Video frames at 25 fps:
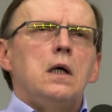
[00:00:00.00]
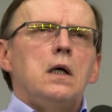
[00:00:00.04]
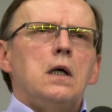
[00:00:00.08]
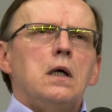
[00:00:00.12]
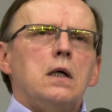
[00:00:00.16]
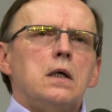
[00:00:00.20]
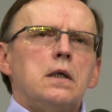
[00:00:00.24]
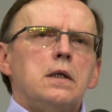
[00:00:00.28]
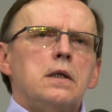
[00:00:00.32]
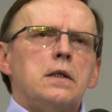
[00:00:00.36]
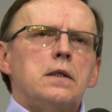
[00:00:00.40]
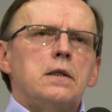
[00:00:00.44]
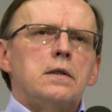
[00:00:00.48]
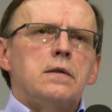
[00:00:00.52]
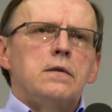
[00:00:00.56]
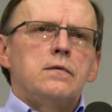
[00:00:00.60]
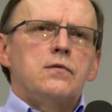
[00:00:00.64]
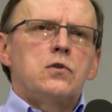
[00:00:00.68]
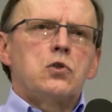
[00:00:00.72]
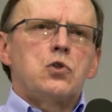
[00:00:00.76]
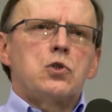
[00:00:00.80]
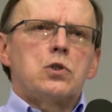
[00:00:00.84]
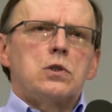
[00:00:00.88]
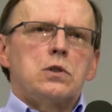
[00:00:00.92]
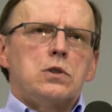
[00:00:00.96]
E,
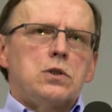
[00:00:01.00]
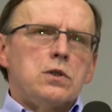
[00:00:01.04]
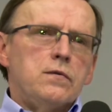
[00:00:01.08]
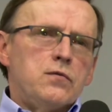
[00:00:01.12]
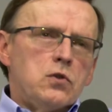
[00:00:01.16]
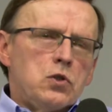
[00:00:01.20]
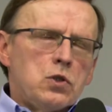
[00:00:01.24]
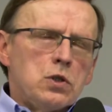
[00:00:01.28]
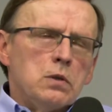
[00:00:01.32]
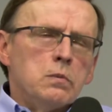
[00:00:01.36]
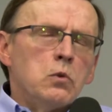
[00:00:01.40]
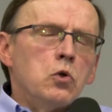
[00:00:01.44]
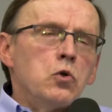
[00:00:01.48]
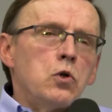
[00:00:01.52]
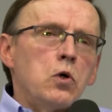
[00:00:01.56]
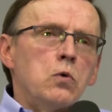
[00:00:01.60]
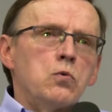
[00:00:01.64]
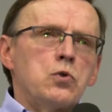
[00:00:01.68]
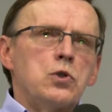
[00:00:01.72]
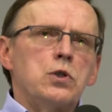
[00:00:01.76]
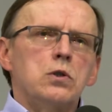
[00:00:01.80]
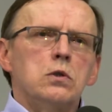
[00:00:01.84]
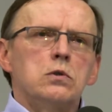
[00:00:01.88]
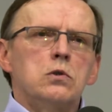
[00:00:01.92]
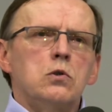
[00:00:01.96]
czy
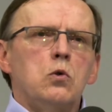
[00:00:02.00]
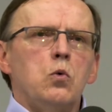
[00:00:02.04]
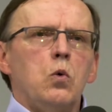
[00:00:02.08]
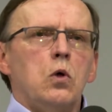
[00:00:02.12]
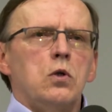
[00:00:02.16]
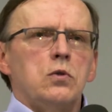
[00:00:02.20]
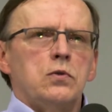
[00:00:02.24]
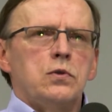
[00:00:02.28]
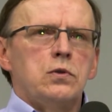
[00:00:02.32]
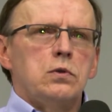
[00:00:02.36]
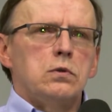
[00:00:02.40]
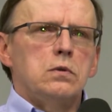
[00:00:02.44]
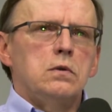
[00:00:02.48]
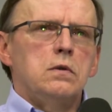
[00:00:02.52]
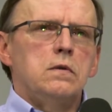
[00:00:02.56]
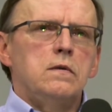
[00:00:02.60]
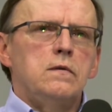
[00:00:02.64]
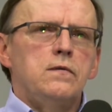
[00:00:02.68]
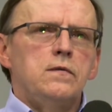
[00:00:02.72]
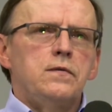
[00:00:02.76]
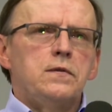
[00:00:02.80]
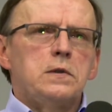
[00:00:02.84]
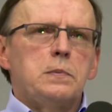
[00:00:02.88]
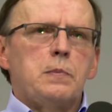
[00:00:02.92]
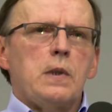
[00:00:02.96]
wstrzymują się od
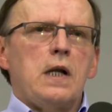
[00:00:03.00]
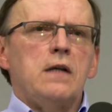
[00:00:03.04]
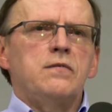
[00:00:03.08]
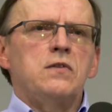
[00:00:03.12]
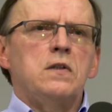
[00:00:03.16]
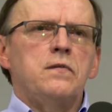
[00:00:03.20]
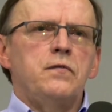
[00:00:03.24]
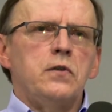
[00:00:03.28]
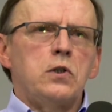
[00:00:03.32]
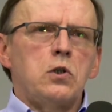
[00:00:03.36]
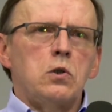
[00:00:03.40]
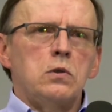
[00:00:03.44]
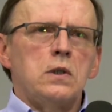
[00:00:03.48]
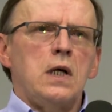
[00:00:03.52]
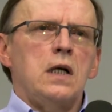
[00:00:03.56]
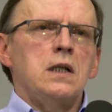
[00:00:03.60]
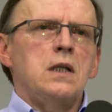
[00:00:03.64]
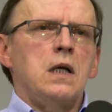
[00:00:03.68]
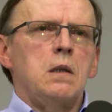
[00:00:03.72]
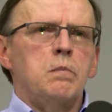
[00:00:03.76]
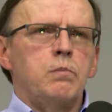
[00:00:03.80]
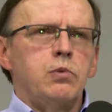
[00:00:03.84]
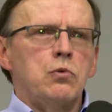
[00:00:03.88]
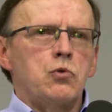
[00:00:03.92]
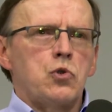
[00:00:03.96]
głosu w sprawie
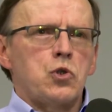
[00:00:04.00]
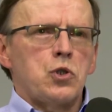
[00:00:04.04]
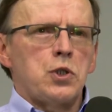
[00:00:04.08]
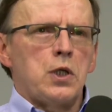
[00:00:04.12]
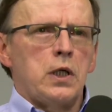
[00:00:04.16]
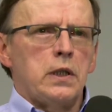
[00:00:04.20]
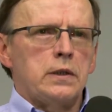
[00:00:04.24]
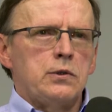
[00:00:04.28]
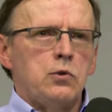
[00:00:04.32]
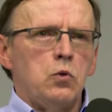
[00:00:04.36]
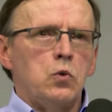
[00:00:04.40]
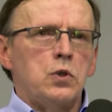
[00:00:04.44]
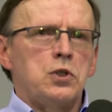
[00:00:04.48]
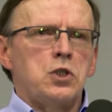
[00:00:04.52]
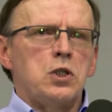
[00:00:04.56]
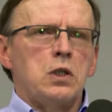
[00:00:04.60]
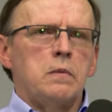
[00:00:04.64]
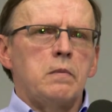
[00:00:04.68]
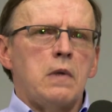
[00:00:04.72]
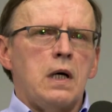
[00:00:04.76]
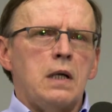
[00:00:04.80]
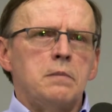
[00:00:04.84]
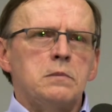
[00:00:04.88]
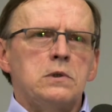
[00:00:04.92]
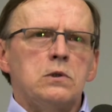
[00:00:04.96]
wykonania budżetu,
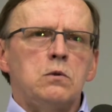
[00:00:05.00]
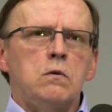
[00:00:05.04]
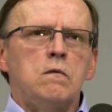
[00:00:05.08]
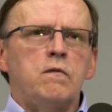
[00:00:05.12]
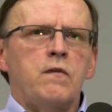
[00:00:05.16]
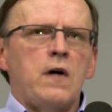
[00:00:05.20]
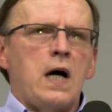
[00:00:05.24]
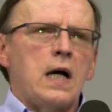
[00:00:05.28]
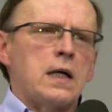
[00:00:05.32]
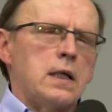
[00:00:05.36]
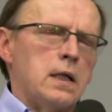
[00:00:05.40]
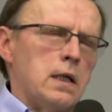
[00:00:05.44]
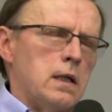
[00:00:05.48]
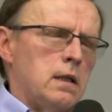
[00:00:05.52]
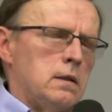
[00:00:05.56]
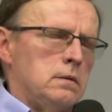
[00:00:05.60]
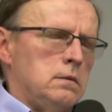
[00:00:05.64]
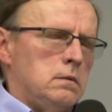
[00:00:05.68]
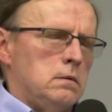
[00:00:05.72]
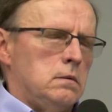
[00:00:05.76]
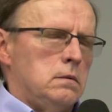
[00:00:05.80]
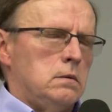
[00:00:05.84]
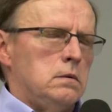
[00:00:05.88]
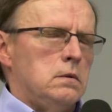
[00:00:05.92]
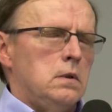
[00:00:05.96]
gdzie mamy, uwaga,
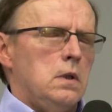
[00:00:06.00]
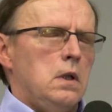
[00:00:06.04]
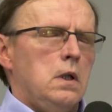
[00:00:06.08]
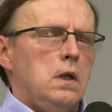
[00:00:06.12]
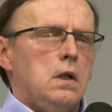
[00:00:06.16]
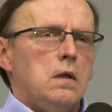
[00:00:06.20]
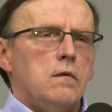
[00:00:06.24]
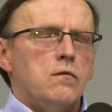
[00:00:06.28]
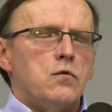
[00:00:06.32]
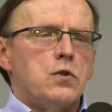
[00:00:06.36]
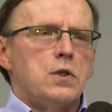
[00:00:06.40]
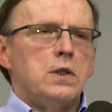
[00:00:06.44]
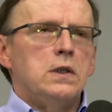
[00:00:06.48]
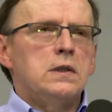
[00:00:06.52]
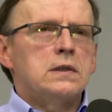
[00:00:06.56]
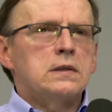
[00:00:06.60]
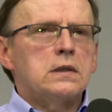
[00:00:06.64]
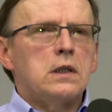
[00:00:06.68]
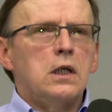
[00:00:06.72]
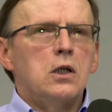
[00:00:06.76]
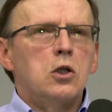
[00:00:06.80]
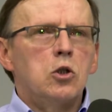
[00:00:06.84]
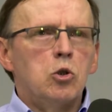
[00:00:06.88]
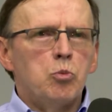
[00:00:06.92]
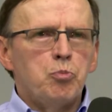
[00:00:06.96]

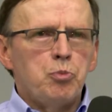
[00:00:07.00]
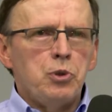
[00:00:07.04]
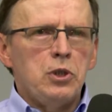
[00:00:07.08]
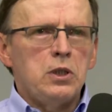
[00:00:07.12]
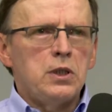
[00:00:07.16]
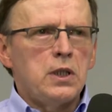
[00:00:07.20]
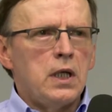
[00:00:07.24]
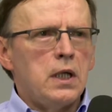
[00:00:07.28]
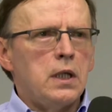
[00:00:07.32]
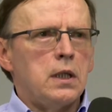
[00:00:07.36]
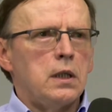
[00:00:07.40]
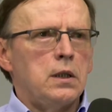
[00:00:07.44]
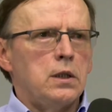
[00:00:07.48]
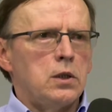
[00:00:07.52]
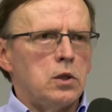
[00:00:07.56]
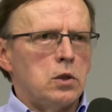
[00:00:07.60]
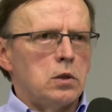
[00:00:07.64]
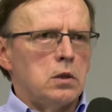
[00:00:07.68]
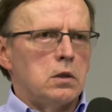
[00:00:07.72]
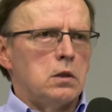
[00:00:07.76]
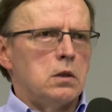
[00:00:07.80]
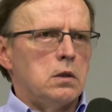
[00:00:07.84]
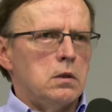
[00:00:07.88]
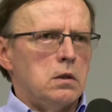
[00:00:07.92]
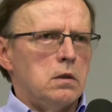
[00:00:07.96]
wszystkie opinie
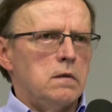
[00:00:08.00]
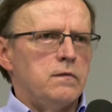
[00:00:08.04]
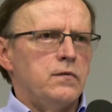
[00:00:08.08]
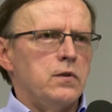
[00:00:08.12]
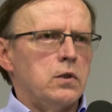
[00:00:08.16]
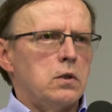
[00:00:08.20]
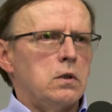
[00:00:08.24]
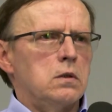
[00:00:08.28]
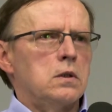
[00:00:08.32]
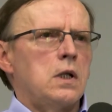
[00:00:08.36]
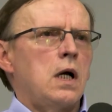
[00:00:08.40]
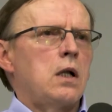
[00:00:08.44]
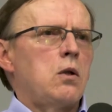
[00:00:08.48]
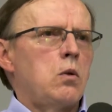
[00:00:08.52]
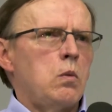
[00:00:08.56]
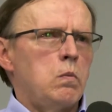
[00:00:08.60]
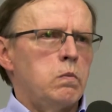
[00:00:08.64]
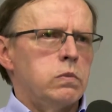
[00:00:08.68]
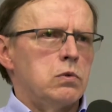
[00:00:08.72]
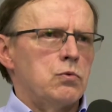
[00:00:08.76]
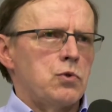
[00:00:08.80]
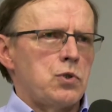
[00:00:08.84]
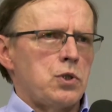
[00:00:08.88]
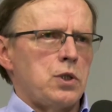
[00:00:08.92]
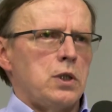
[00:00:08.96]
RIO o wykonaniu
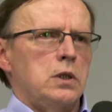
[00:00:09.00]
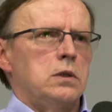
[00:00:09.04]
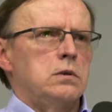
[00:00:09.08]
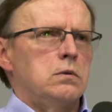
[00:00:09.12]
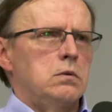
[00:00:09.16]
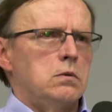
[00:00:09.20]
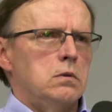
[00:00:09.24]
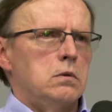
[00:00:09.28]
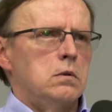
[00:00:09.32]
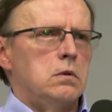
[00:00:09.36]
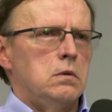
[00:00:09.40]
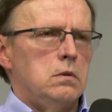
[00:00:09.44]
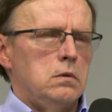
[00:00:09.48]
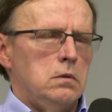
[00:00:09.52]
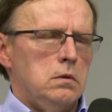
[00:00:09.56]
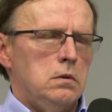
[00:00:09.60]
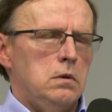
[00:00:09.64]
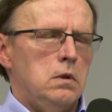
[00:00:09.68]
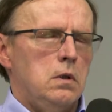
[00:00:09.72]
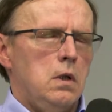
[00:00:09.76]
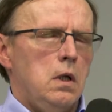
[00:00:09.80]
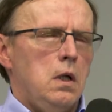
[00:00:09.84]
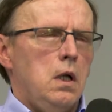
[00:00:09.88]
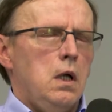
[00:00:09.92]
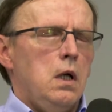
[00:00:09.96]
budżetu,
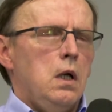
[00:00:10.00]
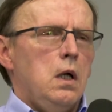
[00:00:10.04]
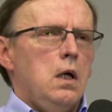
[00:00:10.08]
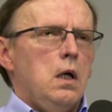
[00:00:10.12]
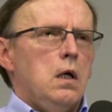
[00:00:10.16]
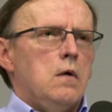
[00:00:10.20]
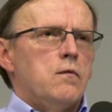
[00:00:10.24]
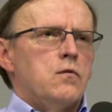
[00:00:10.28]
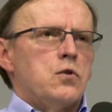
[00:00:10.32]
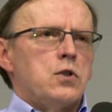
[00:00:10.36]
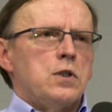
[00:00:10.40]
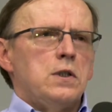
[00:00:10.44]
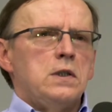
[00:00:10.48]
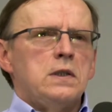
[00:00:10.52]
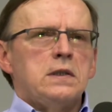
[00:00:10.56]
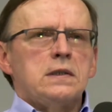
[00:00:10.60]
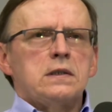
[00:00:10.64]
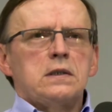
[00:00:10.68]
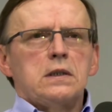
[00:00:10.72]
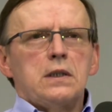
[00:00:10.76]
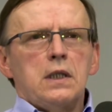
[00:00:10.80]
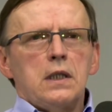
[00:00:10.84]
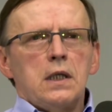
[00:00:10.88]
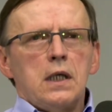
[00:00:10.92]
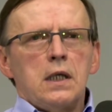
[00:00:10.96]

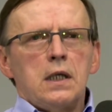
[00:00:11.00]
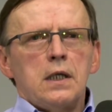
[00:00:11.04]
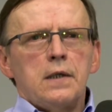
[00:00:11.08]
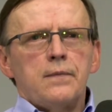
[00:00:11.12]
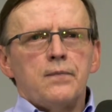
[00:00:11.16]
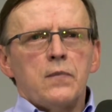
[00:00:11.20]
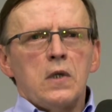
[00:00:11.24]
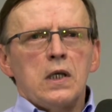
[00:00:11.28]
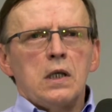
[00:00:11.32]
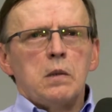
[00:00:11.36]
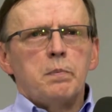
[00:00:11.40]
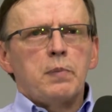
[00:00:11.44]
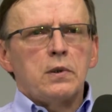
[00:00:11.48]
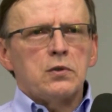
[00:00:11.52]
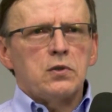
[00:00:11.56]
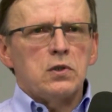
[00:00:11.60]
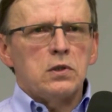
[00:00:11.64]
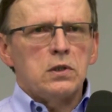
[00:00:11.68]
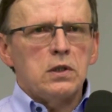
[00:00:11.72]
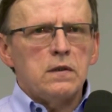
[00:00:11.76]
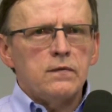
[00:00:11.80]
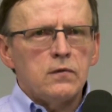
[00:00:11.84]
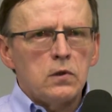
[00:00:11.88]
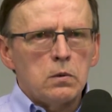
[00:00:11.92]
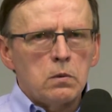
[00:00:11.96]
wszystkie e,
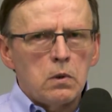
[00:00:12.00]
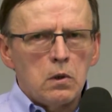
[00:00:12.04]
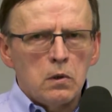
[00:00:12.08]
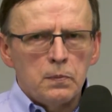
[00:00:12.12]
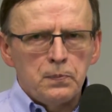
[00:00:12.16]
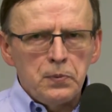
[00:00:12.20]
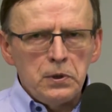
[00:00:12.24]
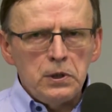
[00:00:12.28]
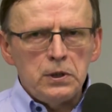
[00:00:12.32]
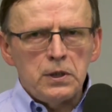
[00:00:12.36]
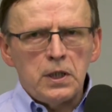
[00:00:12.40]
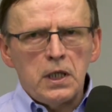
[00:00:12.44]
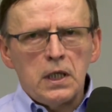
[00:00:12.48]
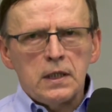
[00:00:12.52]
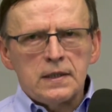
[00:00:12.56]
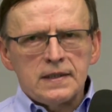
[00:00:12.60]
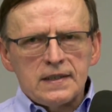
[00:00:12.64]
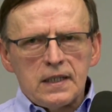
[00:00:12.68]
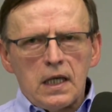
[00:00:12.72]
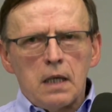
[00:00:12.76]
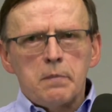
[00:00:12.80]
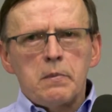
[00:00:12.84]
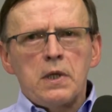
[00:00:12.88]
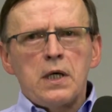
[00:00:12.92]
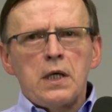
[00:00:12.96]
pozytywną opinię
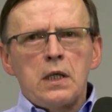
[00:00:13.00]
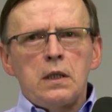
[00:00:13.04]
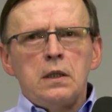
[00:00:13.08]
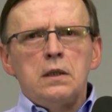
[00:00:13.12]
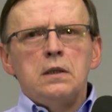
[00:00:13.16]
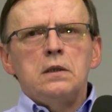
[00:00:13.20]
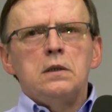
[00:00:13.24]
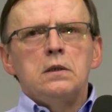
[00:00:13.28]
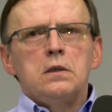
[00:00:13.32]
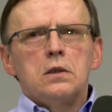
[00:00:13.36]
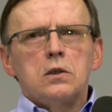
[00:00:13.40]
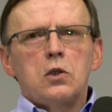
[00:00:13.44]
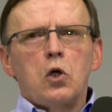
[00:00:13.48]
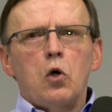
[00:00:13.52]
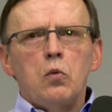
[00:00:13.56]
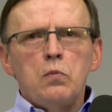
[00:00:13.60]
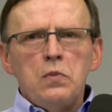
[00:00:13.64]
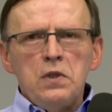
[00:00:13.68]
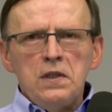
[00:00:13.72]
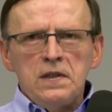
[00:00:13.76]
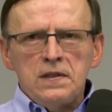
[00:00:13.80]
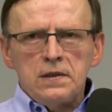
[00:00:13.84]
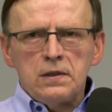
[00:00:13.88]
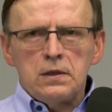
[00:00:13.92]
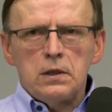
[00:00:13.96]
samej
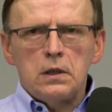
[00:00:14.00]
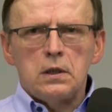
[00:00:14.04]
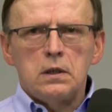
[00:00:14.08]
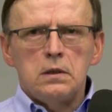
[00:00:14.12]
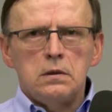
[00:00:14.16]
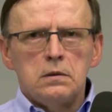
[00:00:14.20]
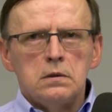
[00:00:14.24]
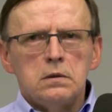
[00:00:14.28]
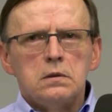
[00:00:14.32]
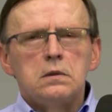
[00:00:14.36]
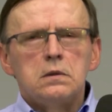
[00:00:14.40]
komisji